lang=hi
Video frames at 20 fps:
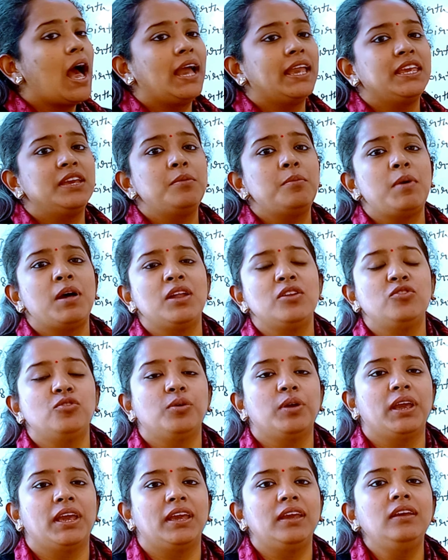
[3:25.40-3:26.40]
आईएमआर
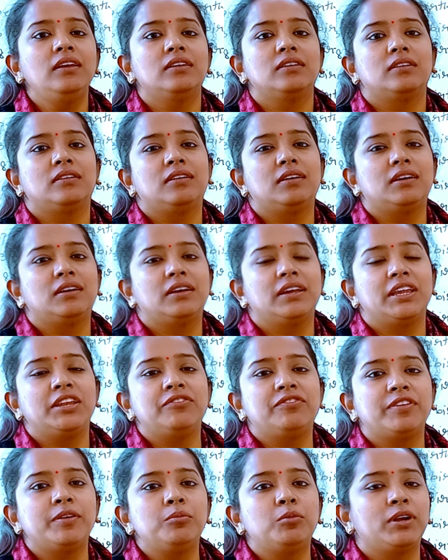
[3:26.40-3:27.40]
जो है
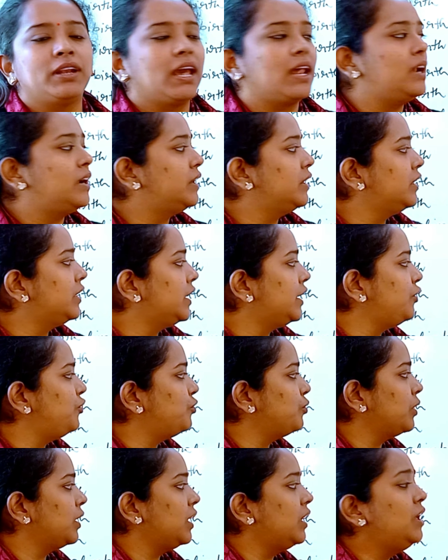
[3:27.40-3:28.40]
इन्फेंट मोर्टेलिटी
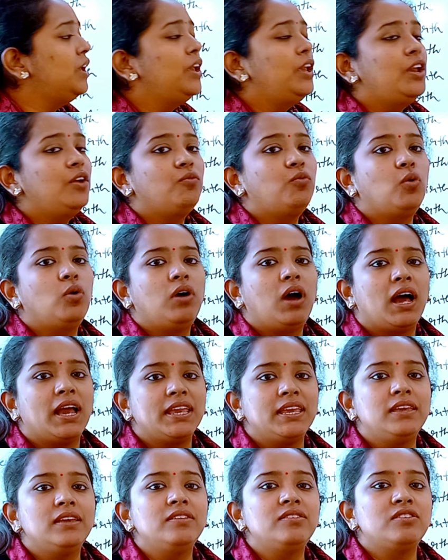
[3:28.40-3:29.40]
रेट जो है वो
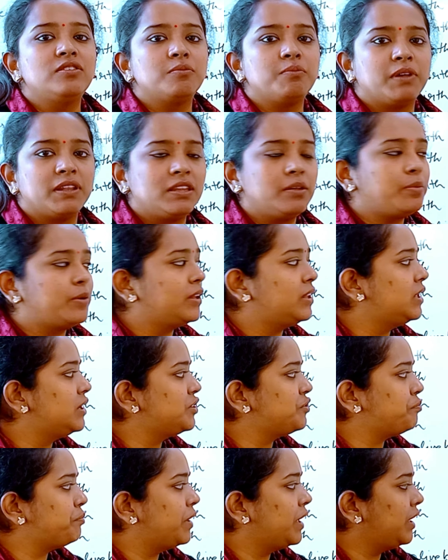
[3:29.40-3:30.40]
हाईएस्ट मध्य
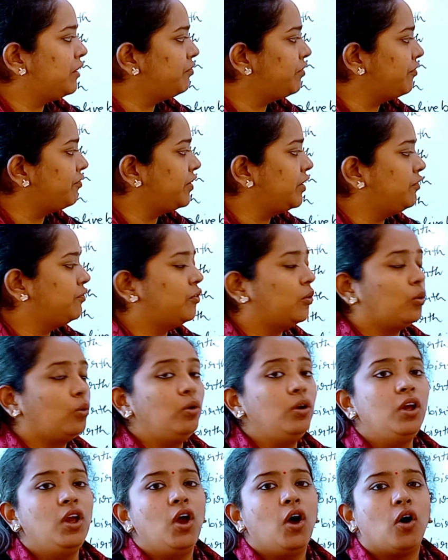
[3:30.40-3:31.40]
प्रदेश में है 54
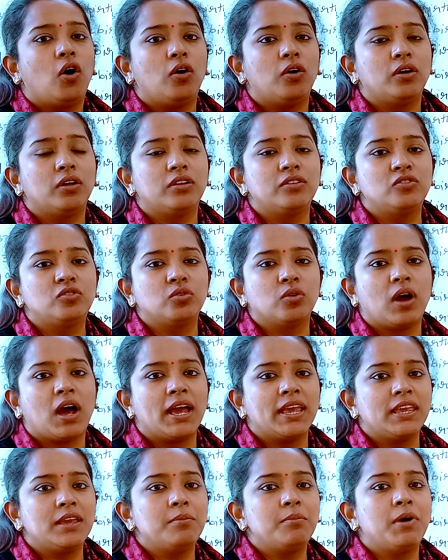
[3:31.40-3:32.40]
और जो
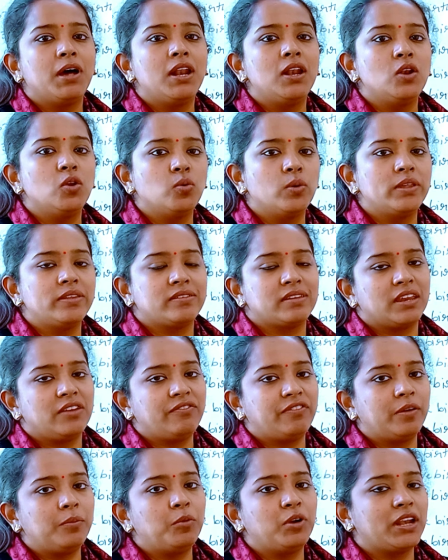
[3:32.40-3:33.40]
आईएमआर लोएस्ट
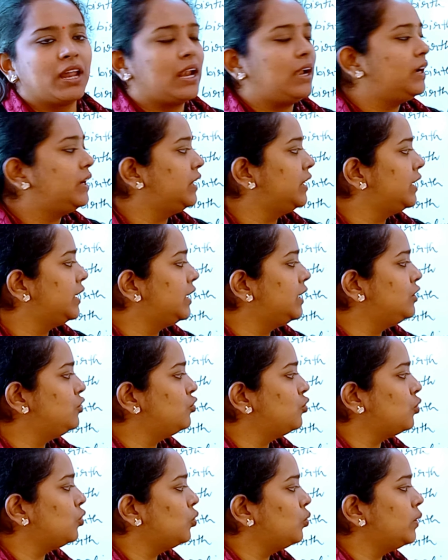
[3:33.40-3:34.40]
इन्फेंट मोर्टेलिटी
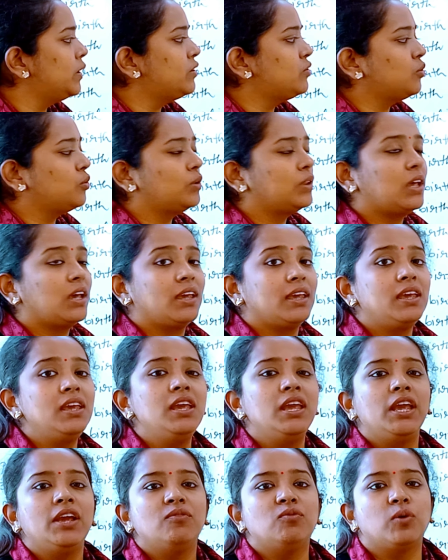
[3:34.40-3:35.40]
रेट जो लोएस्ट होता है
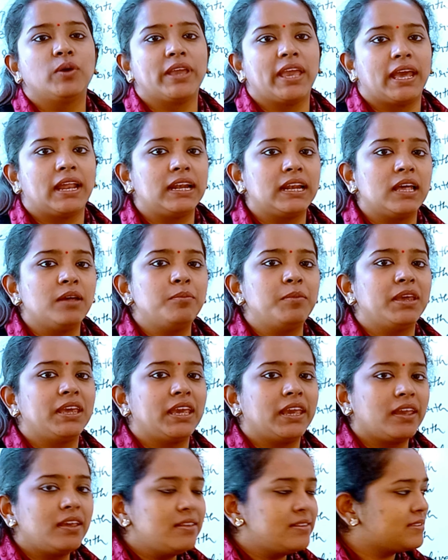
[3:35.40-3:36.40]
वो केरला में
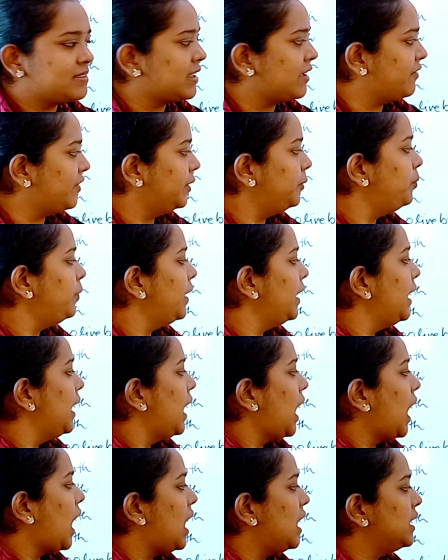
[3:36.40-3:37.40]
है सेवन
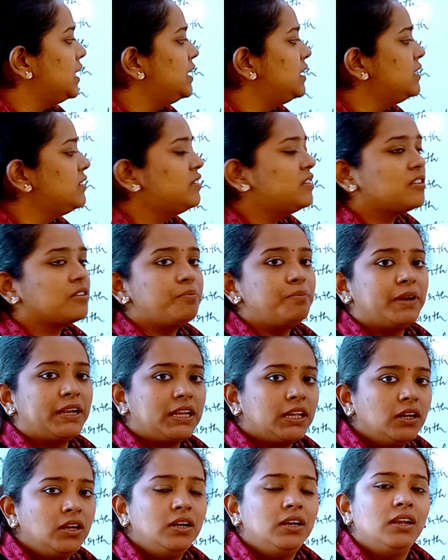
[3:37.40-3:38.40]
हाईएस्ट
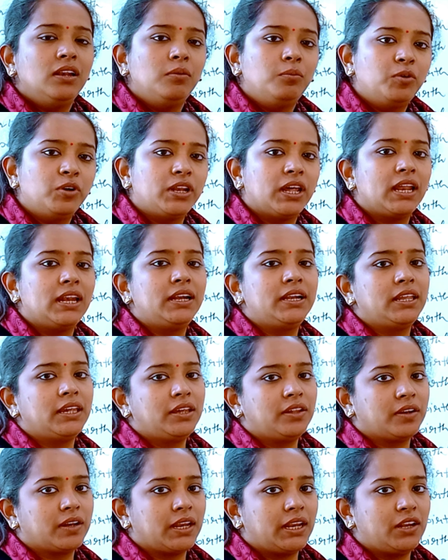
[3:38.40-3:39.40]
मेटर्नल
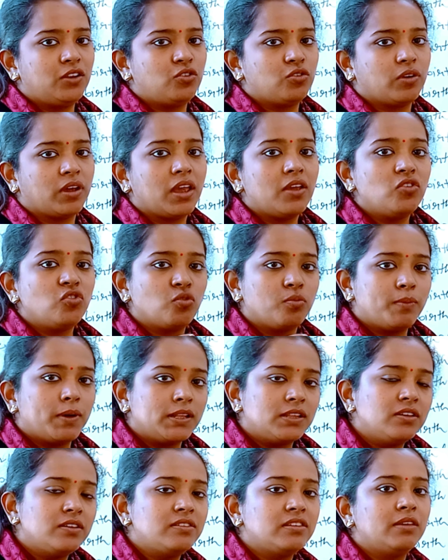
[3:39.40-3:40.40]
मोर्टेलिटी रेट जो है जो
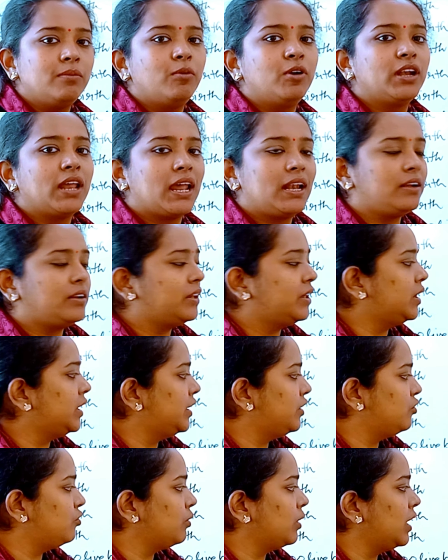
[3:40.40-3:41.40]
मदर्स की मोर्टेलिटी
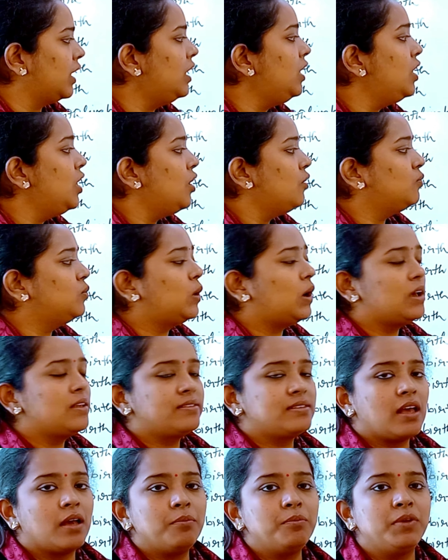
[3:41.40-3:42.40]
रेट जो है वो
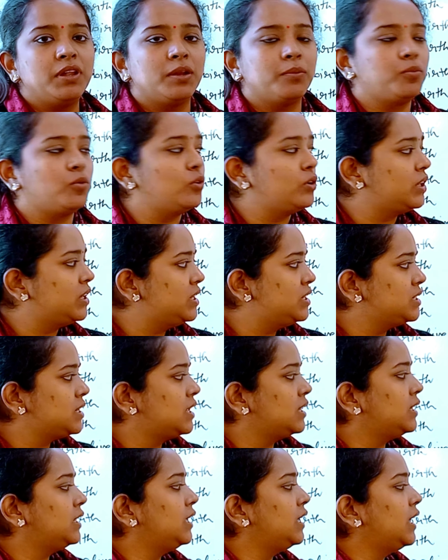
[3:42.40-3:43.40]
असम में रिपोर्ट की
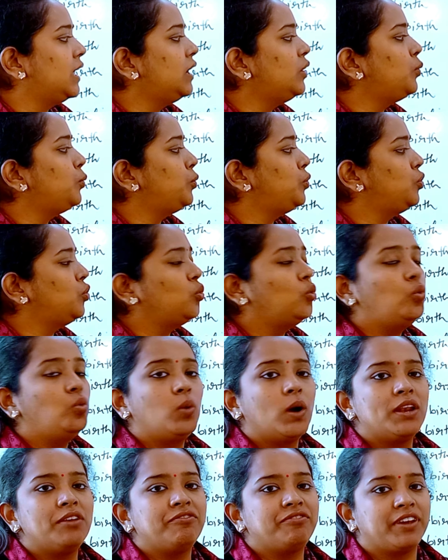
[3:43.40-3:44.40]
जाती है
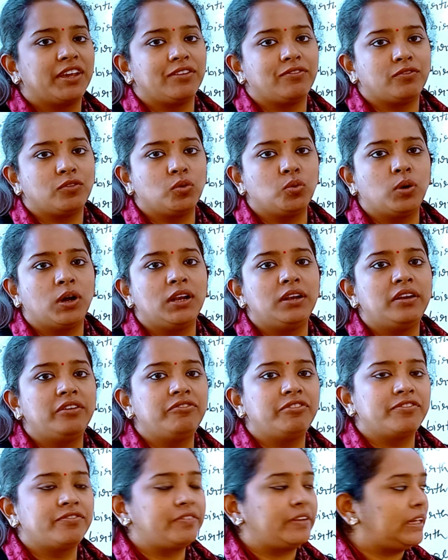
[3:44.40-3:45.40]
215
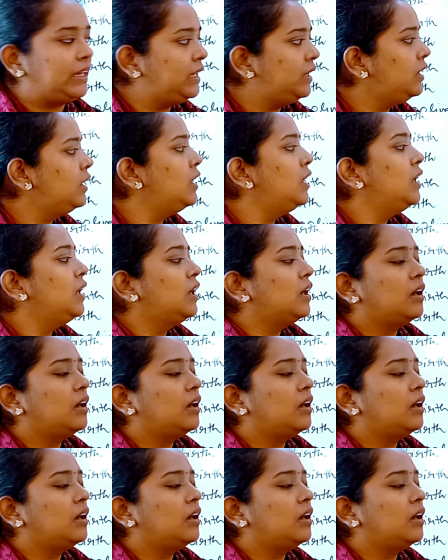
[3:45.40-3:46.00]
215